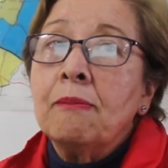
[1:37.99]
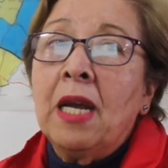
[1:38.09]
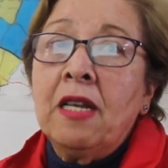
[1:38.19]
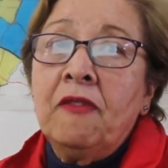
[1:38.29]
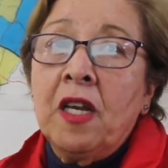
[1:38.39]

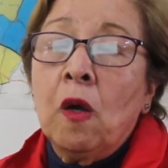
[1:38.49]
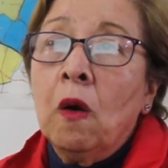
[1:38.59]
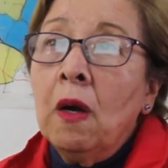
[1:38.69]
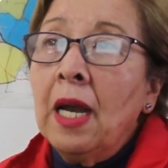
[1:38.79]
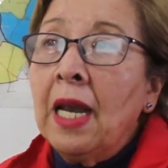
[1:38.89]

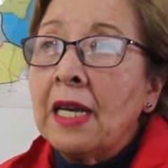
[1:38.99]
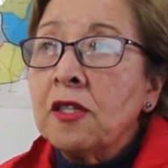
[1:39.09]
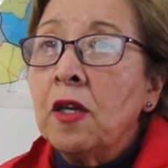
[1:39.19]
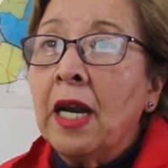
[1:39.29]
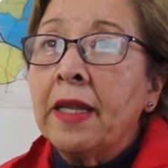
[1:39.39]
Verificó el
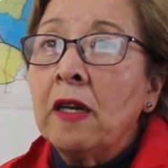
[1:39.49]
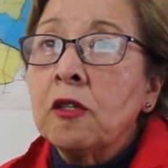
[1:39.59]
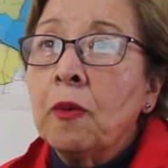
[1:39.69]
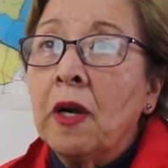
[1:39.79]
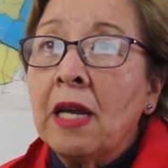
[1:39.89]
accionar de
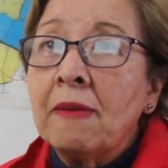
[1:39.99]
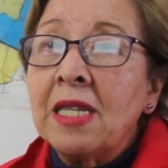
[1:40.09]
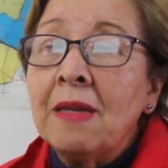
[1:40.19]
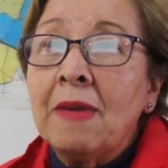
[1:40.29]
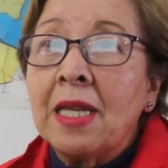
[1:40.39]
los
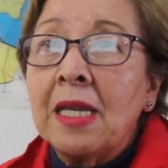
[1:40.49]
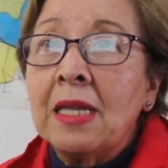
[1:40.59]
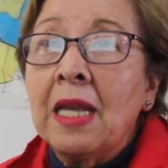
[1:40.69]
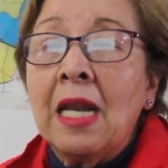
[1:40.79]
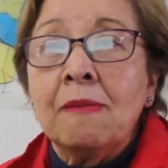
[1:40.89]
programas de,
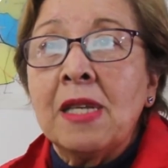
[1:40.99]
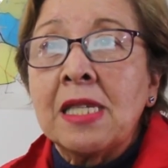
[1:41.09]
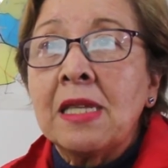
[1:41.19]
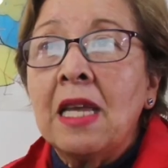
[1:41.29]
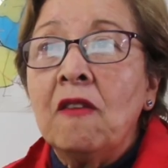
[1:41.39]
de las
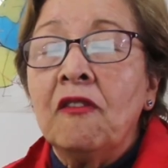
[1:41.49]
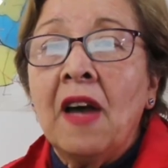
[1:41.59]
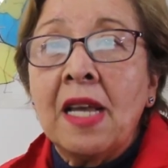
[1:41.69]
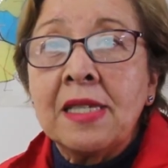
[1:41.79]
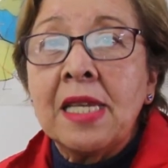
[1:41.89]
mesas de
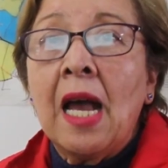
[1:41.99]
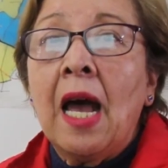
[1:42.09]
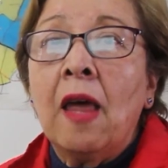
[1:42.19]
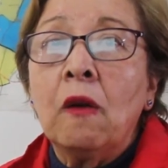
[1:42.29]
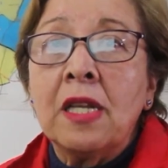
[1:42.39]
infancia,
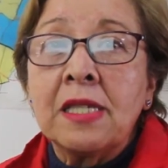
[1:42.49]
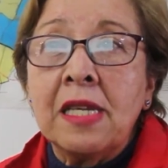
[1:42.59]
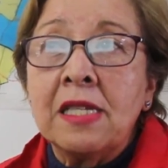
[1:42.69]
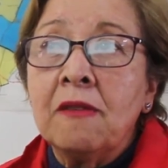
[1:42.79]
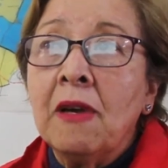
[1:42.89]

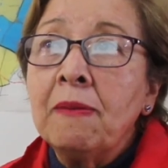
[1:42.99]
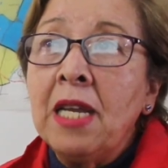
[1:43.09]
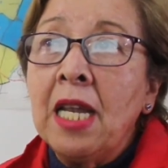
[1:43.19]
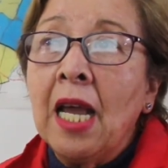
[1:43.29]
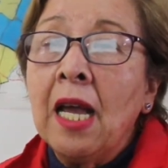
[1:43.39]
adolescencia y
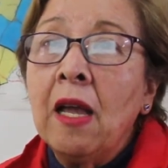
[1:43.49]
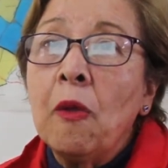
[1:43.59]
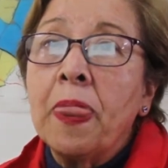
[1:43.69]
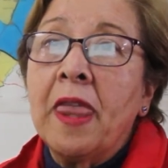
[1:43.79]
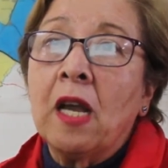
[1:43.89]
familia
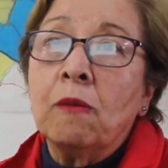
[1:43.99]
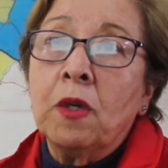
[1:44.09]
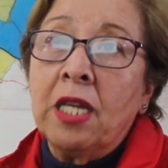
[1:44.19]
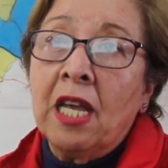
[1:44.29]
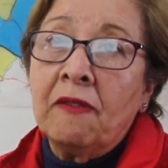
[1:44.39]
de
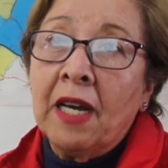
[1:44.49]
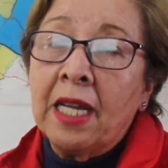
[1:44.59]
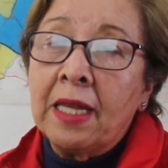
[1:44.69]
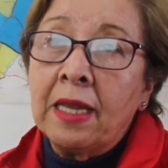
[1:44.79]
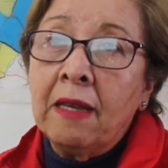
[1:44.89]
comunidad
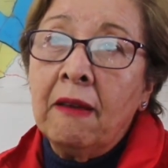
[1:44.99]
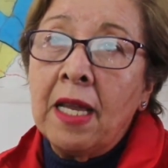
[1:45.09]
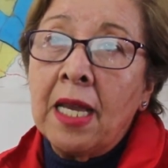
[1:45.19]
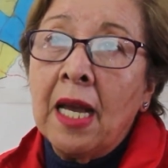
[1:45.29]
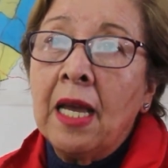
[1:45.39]

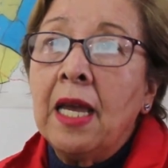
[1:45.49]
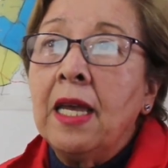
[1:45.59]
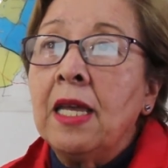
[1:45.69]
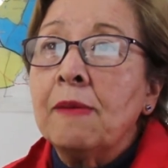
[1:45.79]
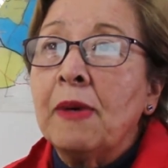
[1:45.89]
facatativeña
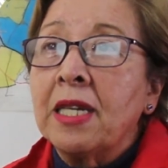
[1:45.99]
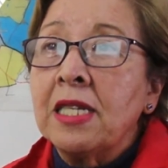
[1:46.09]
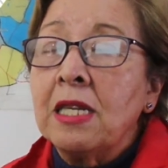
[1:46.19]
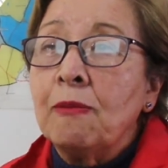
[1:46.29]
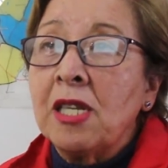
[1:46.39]
y de
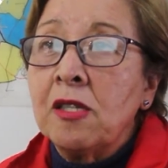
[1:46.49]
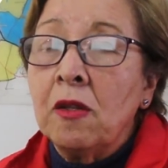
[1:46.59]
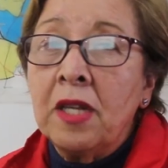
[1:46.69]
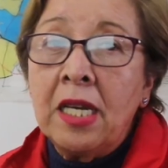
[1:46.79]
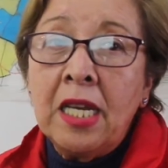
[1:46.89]

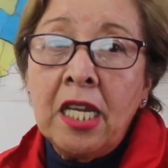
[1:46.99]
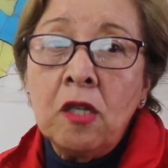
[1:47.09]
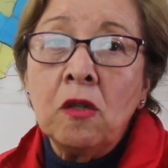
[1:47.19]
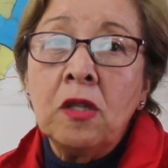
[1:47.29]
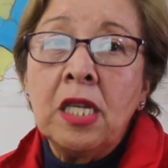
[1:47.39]
participación de
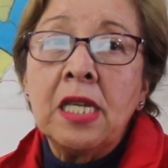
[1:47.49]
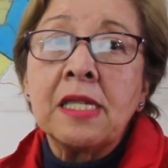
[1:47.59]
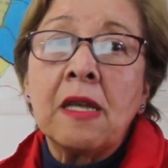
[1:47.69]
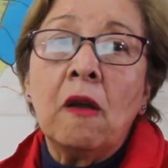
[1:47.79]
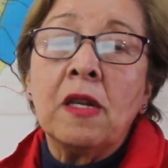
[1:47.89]
niños,
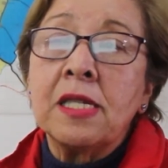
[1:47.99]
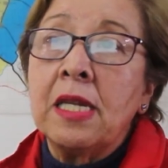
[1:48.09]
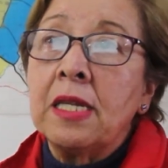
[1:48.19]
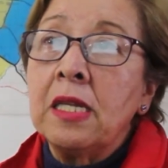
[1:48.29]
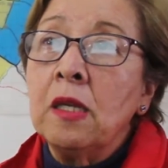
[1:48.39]
niñas,
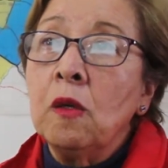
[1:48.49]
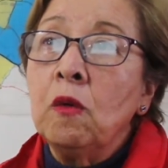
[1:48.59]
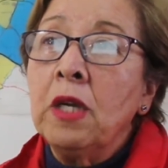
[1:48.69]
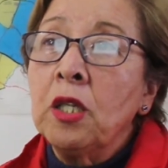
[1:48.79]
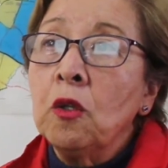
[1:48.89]
adolescentes y
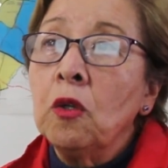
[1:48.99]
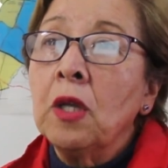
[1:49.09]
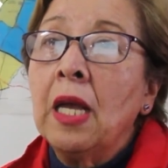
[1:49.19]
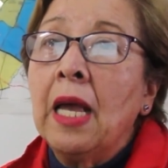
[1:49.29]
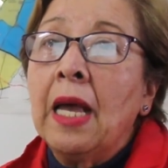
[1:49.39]
juventud,
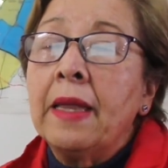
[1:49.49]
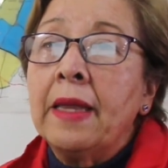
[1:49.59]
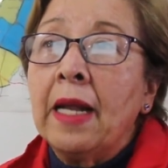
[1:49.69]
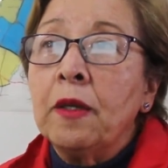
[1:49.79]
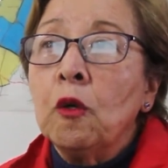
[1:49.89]

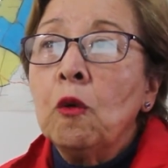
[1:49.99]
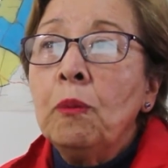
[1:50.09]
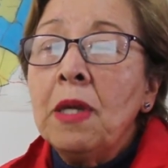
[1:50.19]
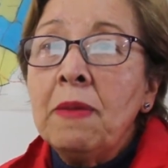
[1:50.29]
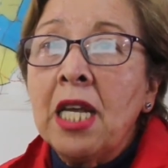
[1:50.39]
dando
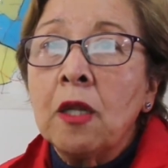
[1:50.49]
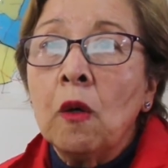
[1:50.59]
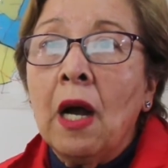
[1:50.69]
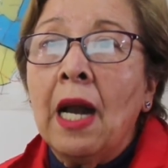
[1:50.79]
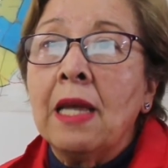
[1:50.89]

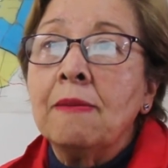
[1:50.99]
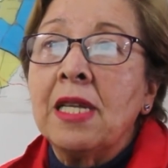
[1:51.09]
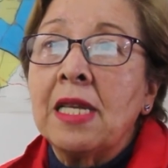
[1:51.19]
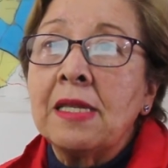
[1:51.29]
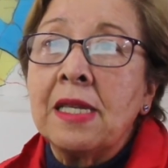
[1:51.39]
cumplimiento a las
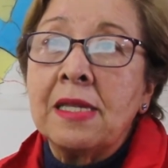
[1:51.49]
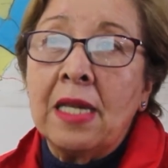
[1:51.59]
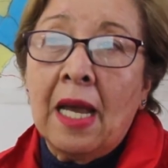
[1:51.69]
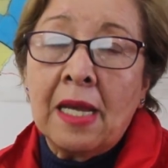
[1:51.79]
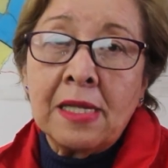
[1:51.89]
metas
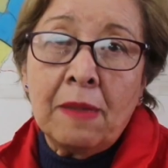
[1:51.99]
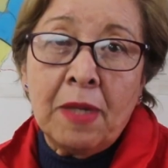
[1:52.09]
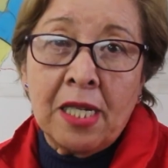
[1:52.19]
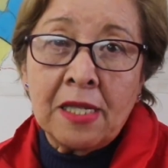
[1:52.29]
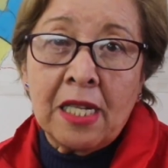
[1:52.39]
destinadas al
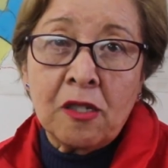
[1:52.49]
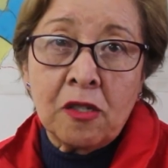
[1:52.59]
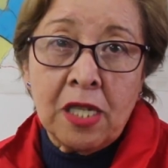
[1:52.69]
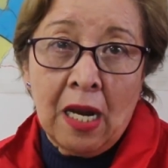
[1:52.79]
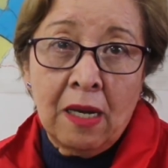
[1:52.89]
bienestar
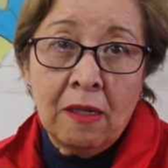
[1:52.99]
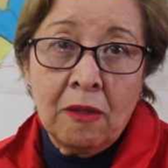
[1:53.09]
social.